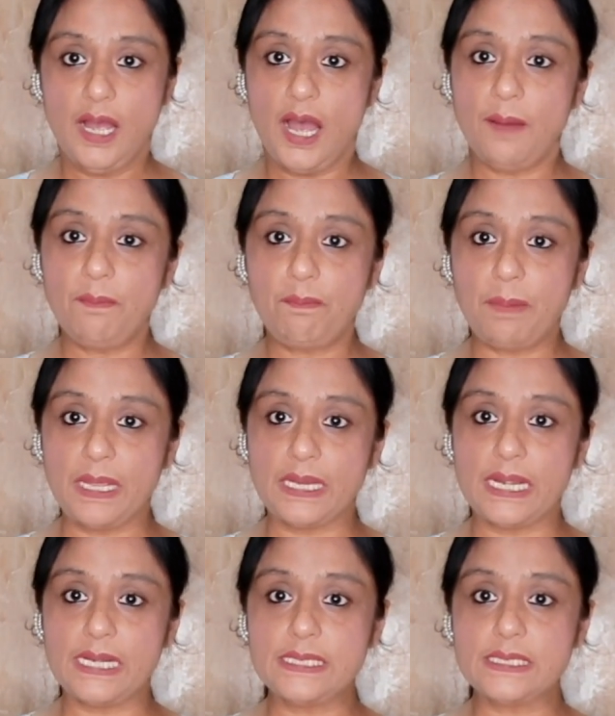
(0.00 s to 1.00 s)
हम
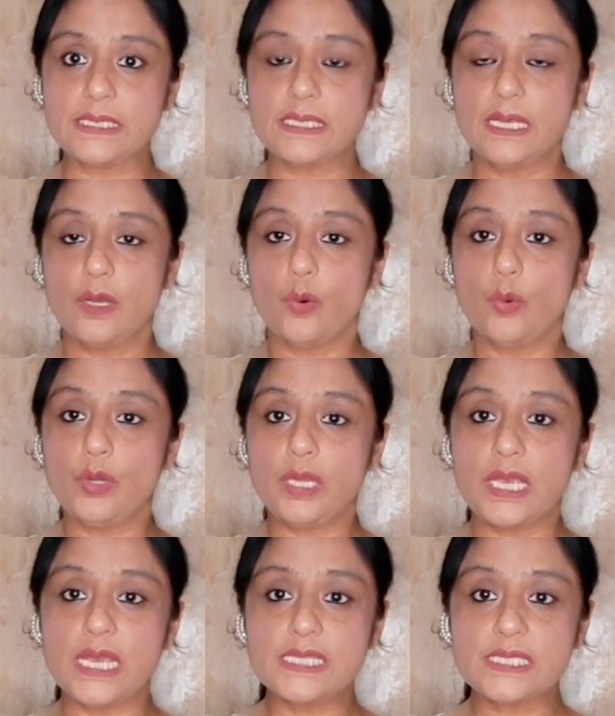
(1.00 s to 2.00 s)
पेरेंट्स
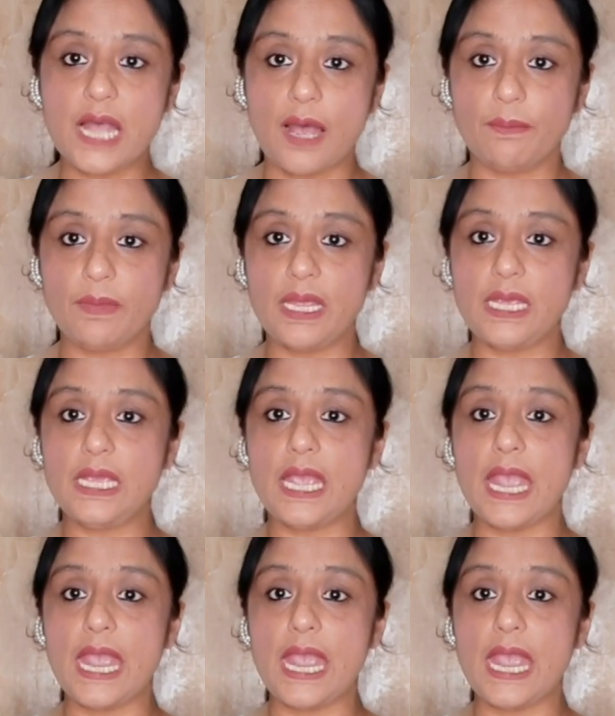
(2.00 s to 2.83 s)
उनके सामने ही